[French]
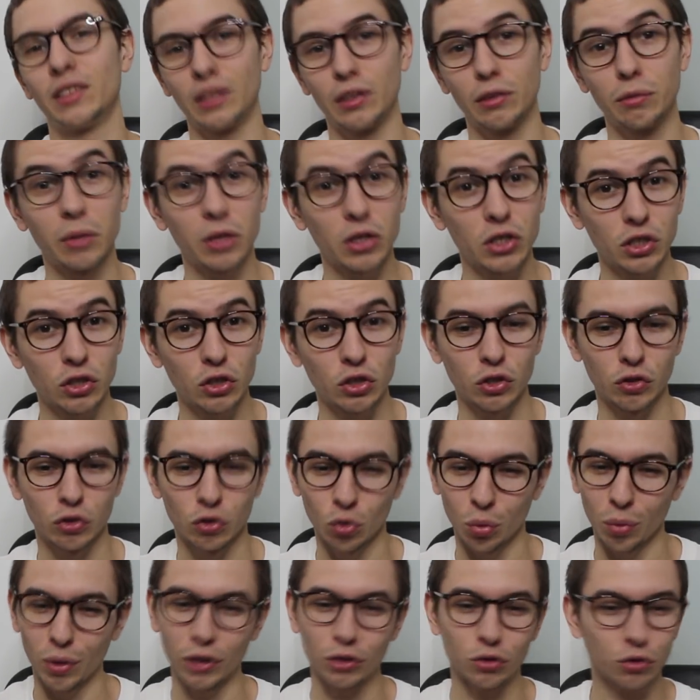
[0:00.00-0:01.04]
si imagine, j'y
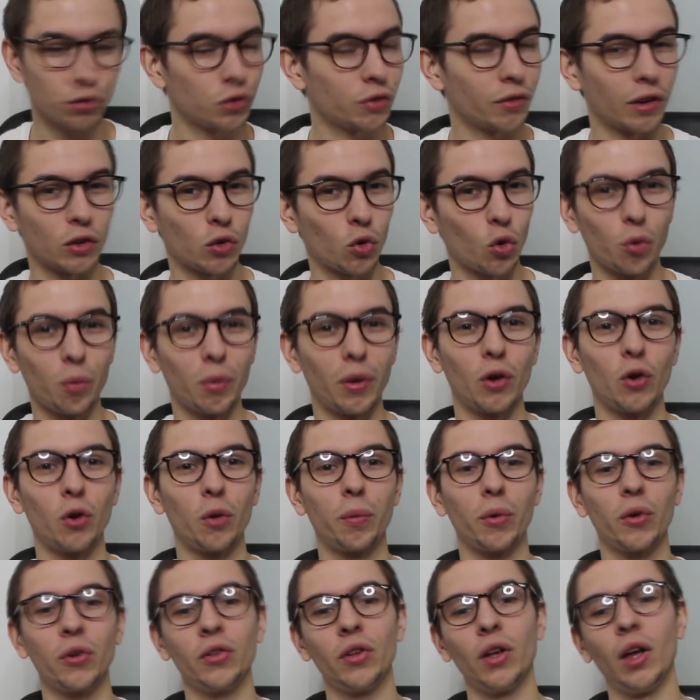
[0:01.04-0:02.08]
tombe là-dessus, il va trop mal le
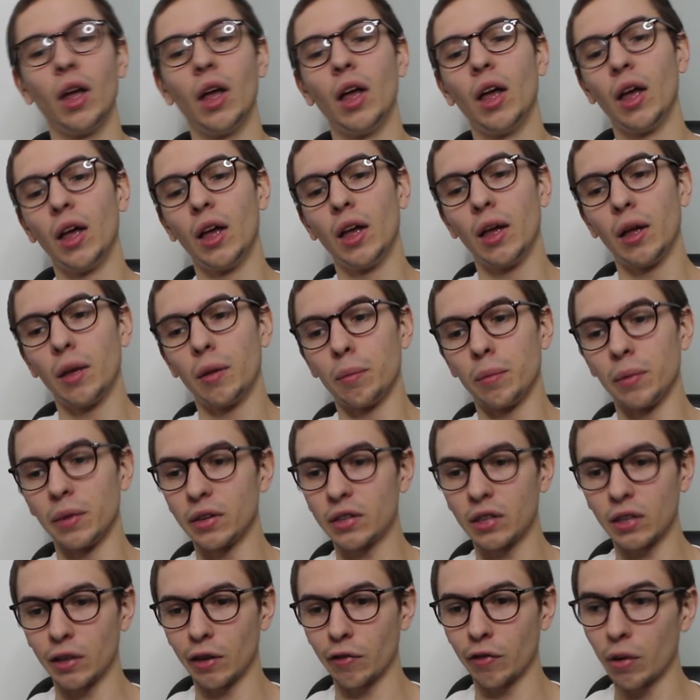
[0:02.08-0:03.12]
prendre. Mais
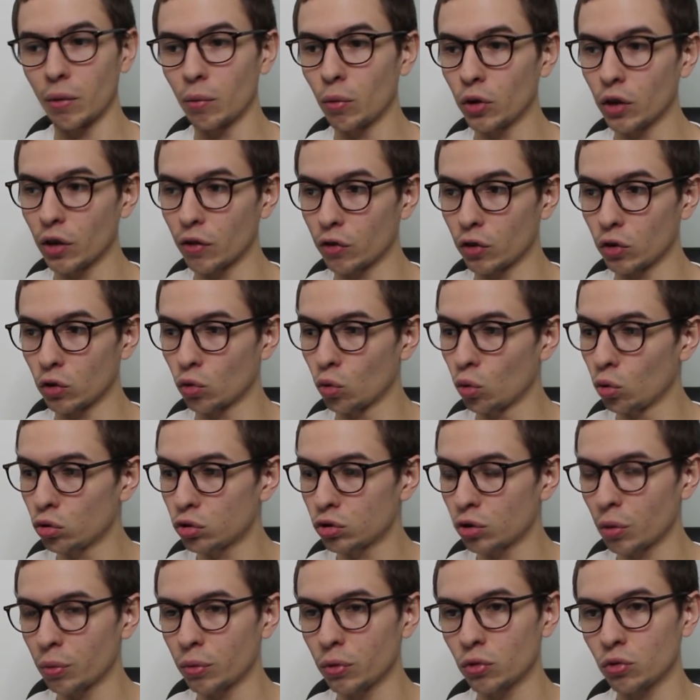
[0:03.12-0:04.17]
c'était vraiment, il y avait une
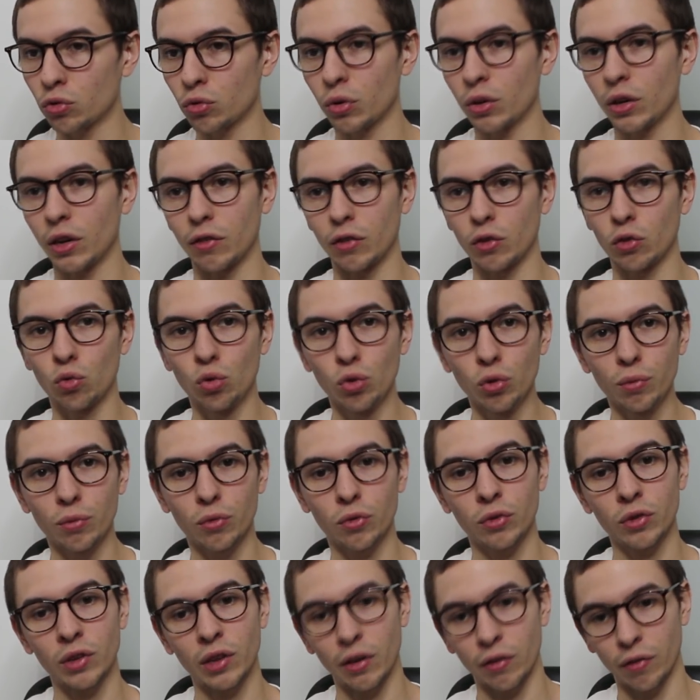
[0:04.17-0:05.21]
grosse ambiance, tu vois, il y avait tout le
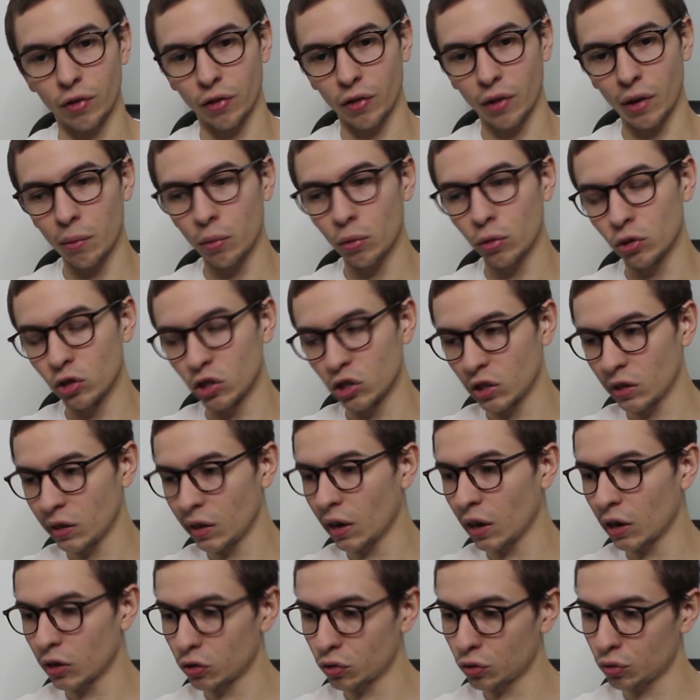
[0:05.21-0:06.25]
monde, il y avait vraiment une
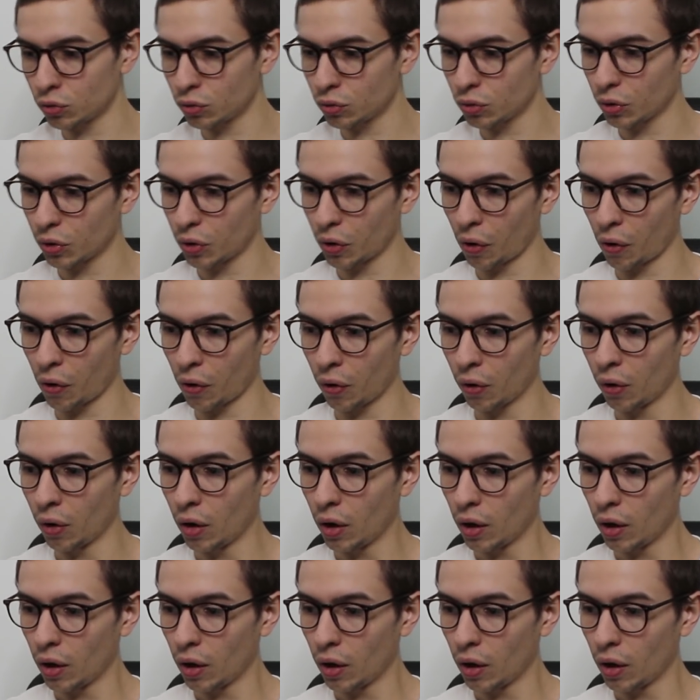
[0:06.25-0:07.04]
génération euh,